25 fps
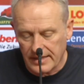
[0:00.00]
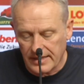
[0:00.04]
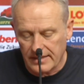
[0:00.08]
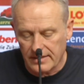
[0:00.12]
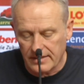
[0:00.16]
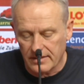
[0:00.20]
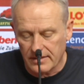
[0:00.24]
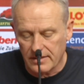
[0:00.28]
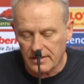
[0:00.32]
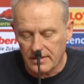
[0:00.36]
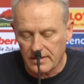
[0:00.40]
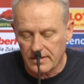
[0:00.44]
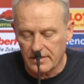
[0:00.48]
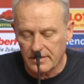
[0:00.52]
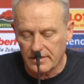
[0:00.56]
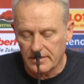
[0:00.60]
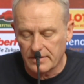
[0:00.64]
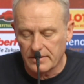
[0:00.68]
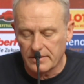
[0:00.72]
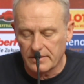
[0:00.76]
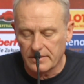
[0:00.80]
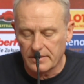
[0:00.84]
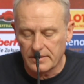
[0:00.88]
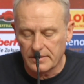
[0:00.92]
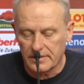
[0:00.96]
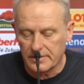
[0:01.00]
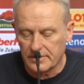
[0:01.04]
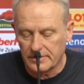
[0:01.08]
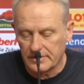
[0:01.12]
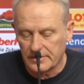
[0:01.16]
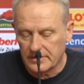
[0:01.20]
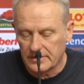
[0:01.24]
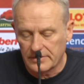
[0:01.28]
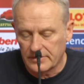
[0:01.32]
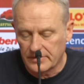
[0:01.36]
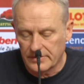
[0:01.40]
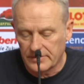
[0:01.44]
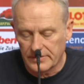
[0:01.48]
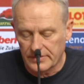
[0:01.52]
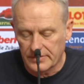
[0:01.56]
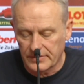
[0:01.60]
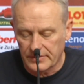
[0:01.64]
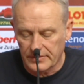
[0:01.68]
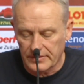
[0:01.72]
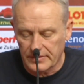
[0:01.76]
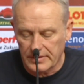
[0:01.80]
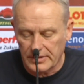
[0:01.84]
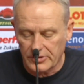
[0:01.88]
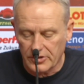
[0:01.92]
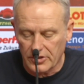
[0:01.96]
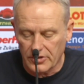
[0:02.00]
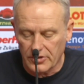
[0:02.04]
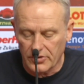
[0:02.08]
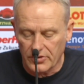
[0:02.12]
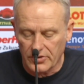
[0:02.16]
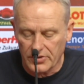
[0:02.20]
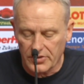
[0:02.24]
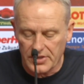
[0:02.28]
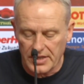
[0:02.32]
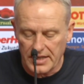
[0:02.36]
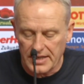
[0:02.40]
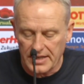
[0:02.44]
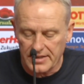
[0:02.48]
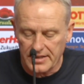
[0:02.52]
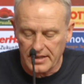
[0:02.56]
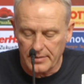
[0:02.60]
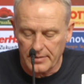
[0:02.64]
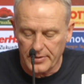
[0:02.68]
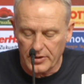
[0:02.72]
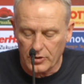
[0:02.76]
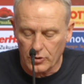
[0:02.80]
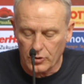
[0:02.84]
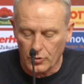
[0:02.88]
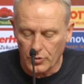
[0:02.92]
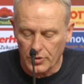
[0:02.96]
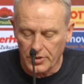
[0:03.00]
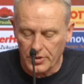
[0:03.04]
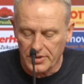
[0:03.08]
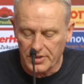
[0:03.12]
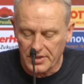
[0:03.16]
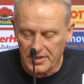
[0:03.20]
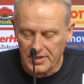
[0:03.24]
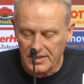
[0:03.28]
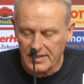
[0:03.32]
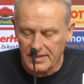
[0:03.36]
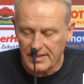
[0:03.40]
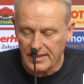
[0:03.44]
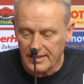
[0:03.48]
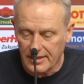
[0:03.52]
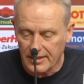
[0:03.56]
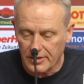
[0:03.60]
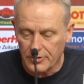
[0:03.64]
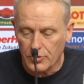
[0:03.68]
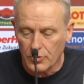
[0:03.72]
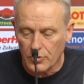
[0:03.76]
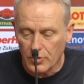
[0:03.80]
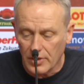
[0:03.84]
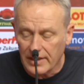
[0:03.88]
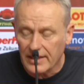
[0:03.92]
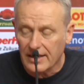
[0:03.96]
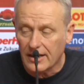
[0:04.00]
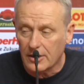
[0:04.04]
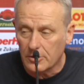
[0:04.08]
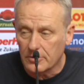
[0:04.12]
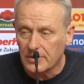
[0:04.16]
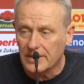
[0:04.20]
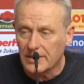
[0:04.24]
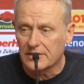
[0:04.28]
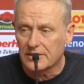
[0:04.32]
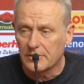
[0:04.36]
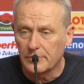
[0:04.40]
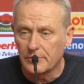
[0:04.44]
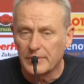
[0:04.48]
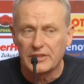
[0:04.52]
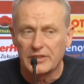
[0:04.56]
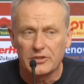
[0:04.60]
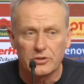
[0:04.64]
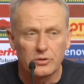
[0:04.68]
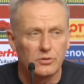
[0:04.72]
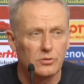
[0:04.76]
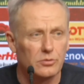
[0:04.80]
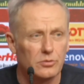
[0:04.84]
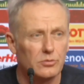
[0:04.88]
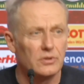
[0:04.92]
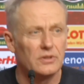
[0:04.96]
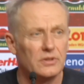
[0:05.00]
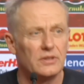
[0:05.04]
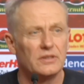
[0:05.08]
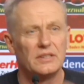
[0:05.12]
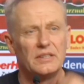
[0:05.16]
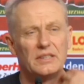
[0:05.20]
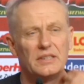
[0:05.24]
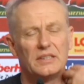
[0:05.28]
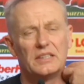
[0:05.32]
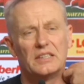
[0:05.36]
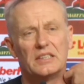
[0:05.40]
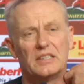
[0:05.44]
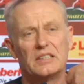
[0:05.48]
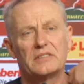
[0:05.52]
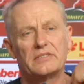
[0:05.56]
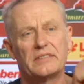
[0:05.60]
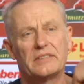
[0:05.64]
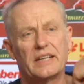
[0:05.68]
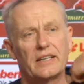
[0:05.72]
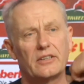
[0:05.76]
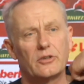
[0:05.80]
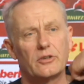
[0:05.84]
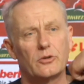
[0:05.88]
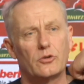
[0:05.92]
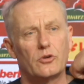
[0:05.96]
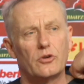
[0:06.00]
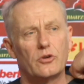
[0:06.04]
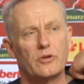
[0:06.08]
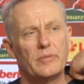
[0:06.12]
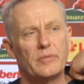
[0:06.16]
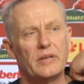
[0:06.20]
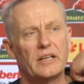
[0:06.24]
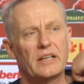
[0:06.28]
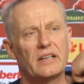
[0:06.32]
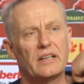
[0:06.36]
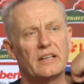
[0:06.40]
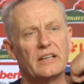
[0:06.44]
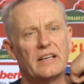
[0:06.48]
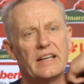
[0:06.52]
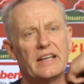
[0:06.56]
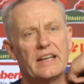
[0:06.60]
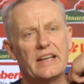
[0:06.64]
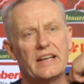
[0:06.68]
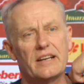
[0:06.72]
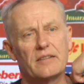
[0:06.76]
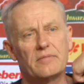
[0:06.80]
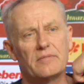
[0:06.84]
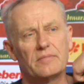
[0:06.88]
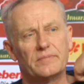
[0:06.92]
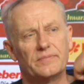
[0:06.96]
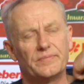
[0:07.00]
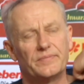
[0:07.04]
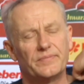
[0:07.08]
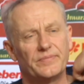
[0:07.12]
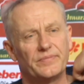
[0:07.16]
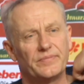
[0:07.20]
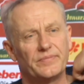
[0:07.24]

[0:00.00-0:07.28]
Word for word: Jeder äh, ist natürlich sehr, sehr bedrückt. Das hat natürlich auch was damit zu tun, wegen der räumlichen Nähe.